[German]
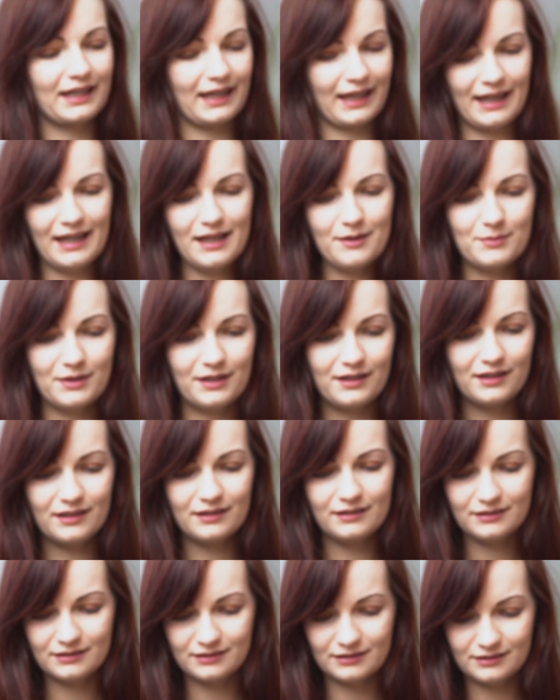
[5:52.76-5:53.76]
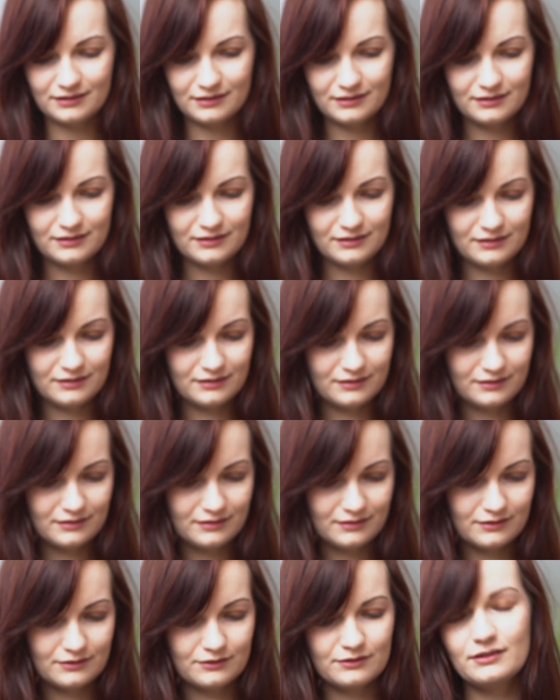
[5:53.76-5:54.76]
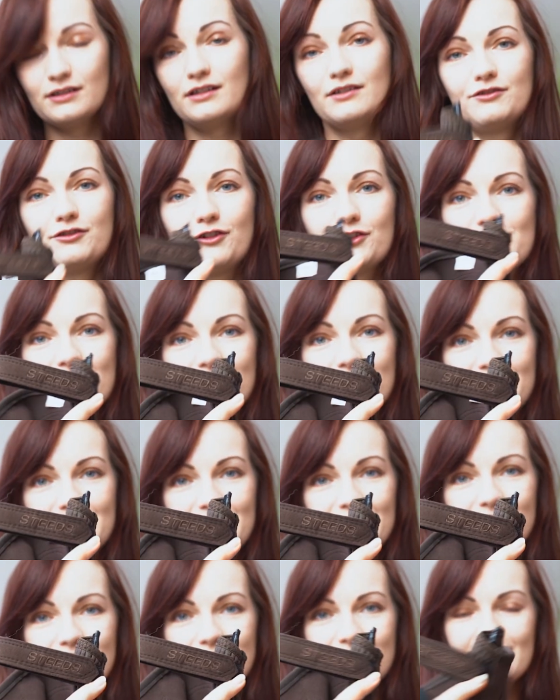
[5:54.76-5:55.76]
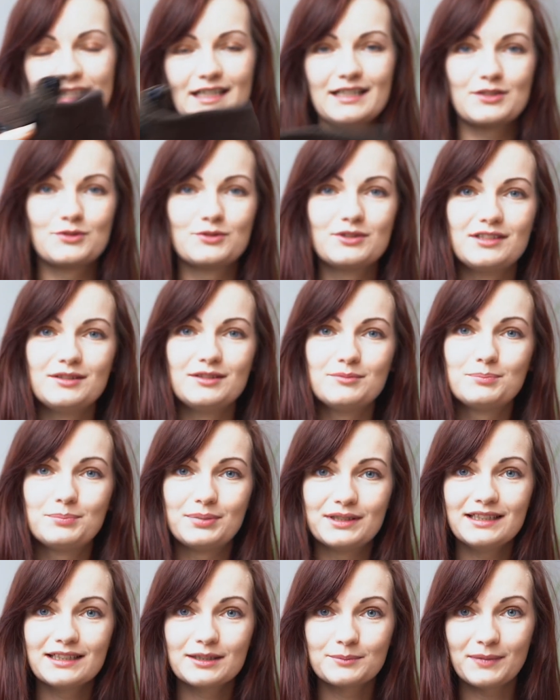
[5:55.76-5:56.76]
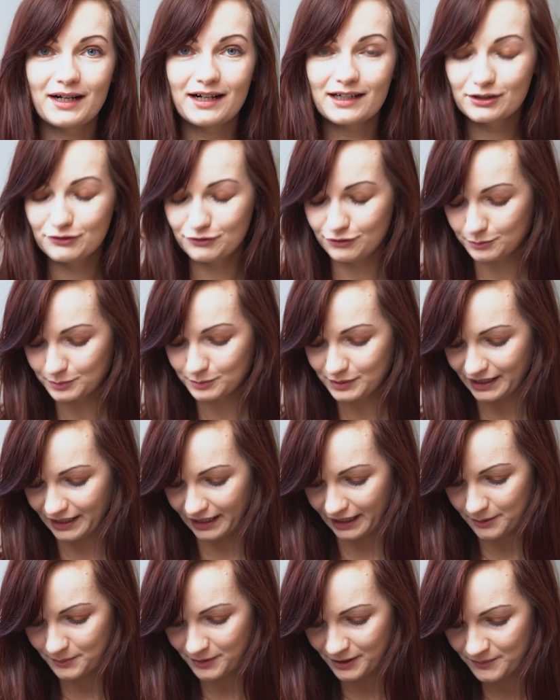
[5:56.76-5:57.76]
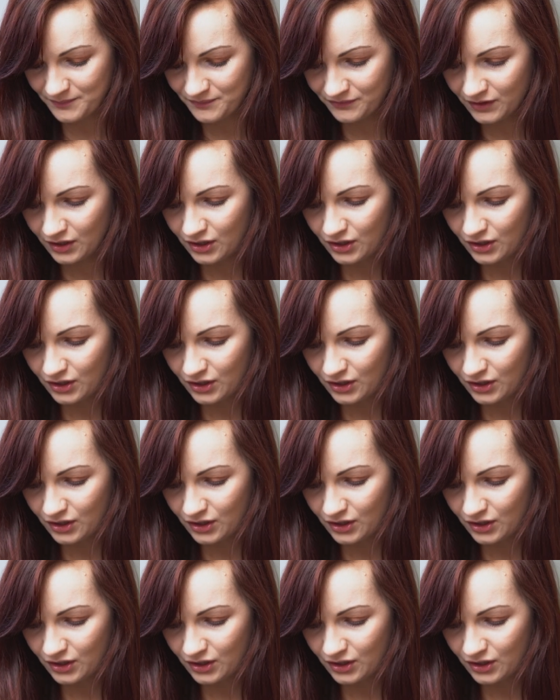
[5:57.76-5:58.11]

Krämer, äh, von Steeds, also die Billigmarke vom Krämer